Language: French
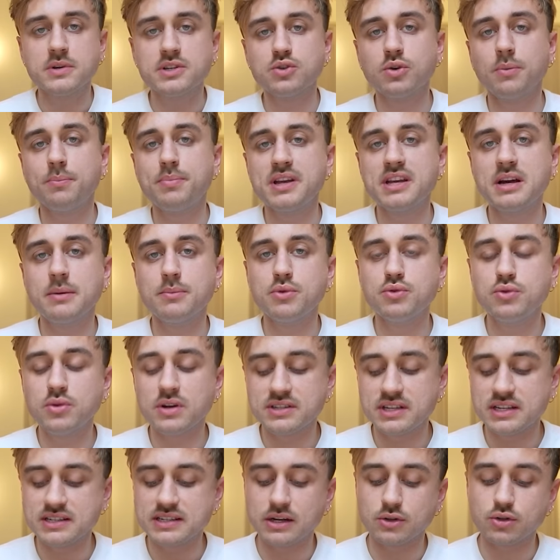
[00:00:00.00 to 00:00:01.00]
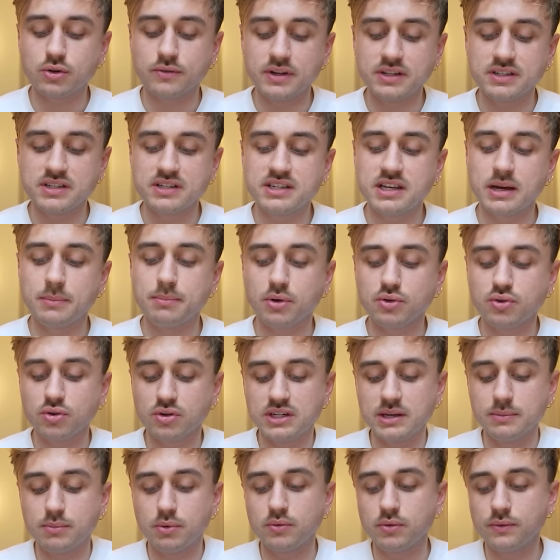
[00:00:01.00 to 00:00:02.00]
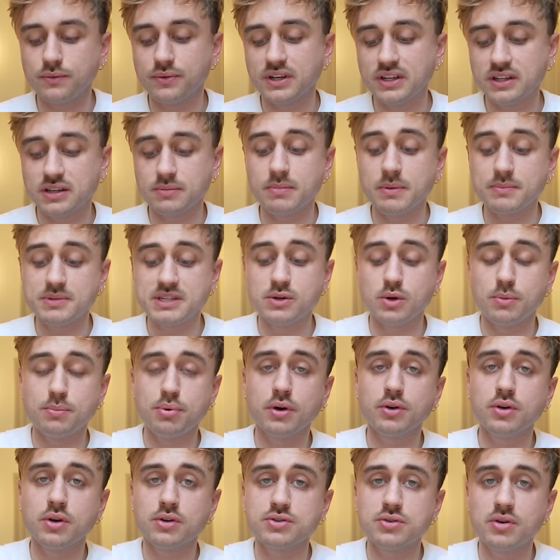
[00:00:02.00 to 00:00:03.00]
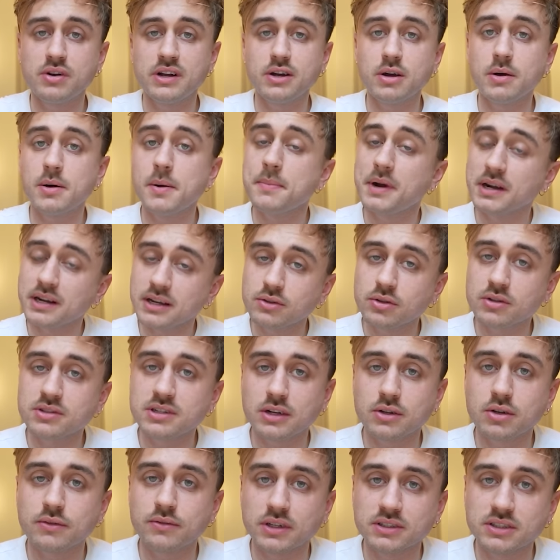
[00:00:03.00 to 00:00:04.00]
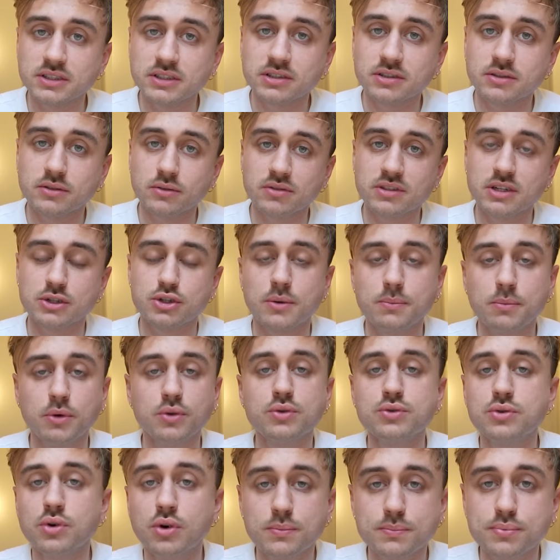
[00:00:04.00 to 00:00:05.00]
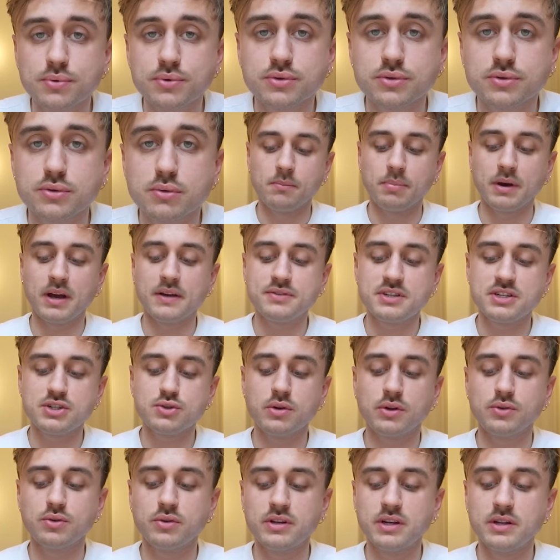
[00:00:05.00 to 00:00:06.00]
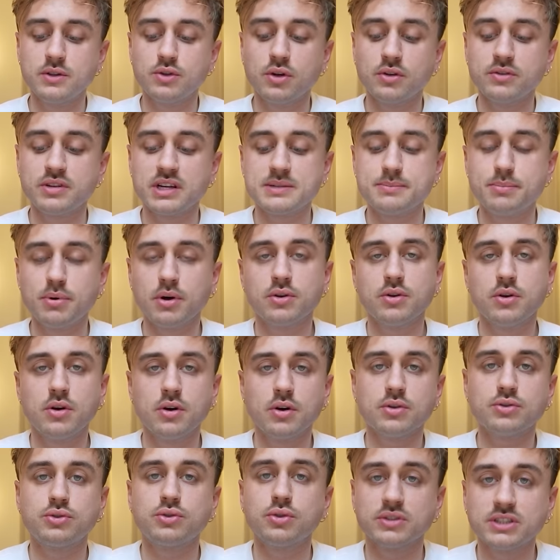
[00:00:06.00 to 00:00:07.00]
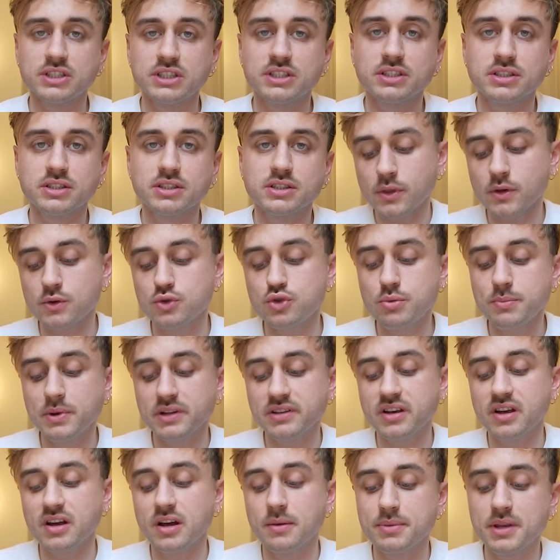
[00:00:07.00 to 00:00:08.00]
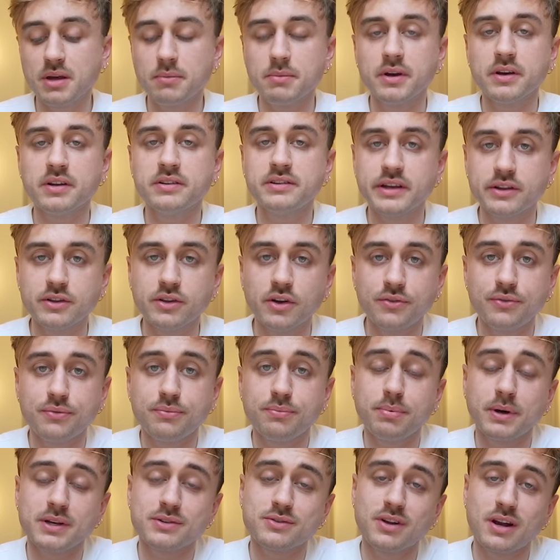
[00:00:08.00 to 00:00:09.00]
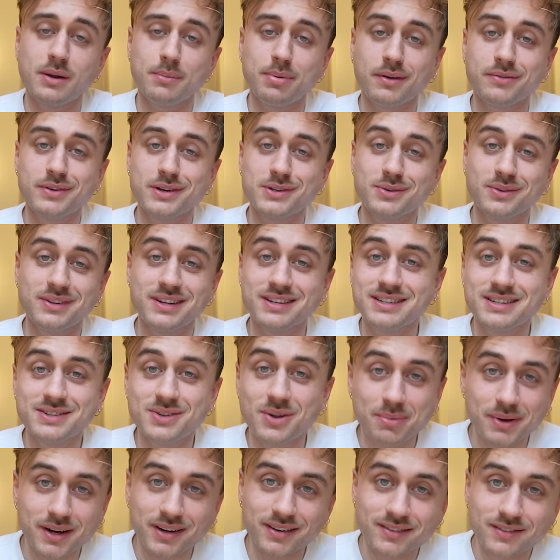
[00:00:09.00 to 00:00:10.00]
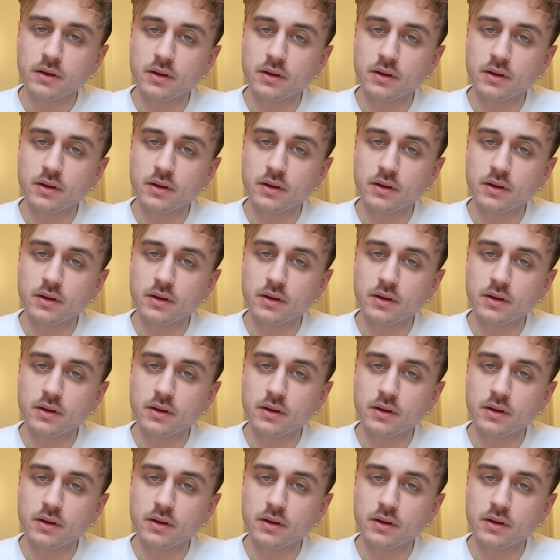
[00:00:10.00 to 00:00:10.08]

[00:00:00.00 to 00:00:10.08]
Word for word: Si on paye un menu à 16,90 c'est important qu'il y ait beaucoup de frites même si le burger seul est quand même à 14,90 donc c'est seulement 2 euros plus. Bref si je dois donner une note à ce burger sur 10, je lui mettrai un bien mérité 9 parce que la perfection n'existe pas.